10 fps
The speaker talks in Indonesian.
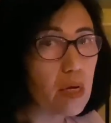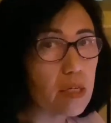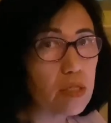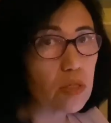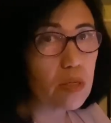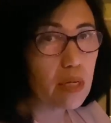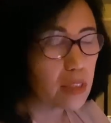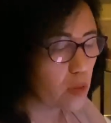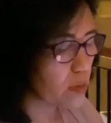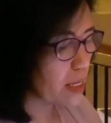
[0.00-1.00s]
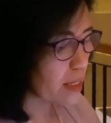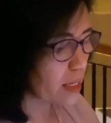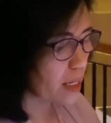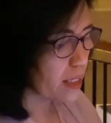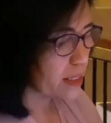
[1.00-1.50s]

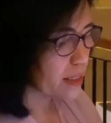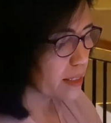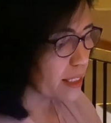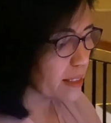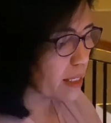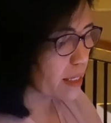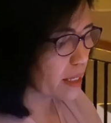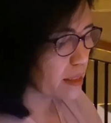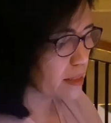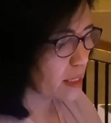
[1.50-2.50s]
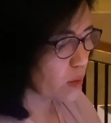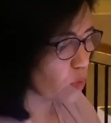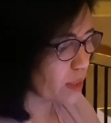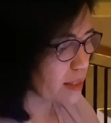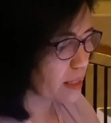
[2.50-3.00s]
Saudara-saudara, Inilah yang hendak
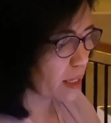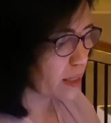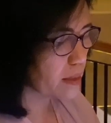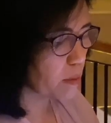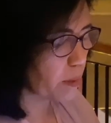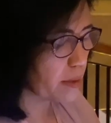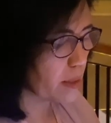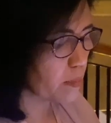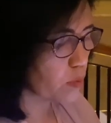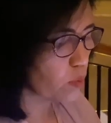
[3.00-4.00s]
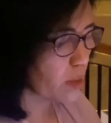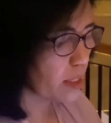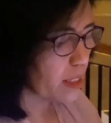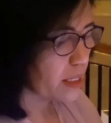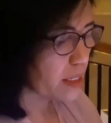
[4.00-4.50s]
kukatakan kepadamu,
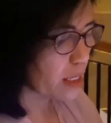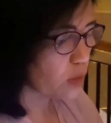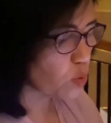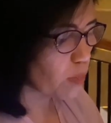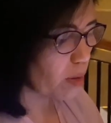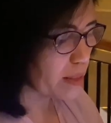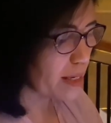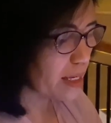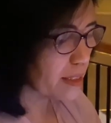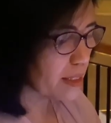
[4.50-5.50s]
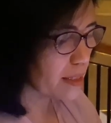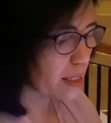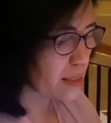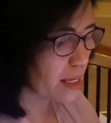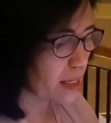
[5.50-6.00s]
yaitu bahwa daging
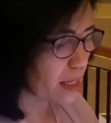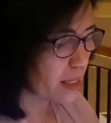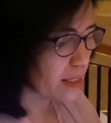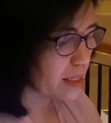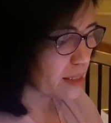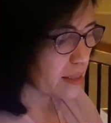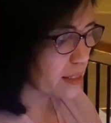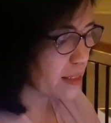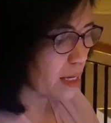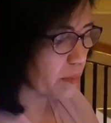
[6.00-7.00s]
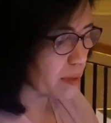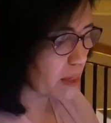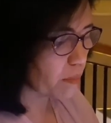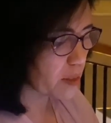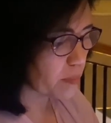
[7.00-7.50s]
dan darah tidak
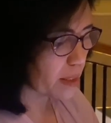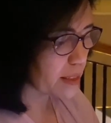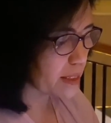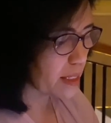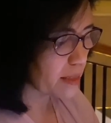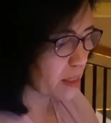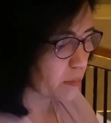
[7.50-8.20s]
mendapat bagian dalam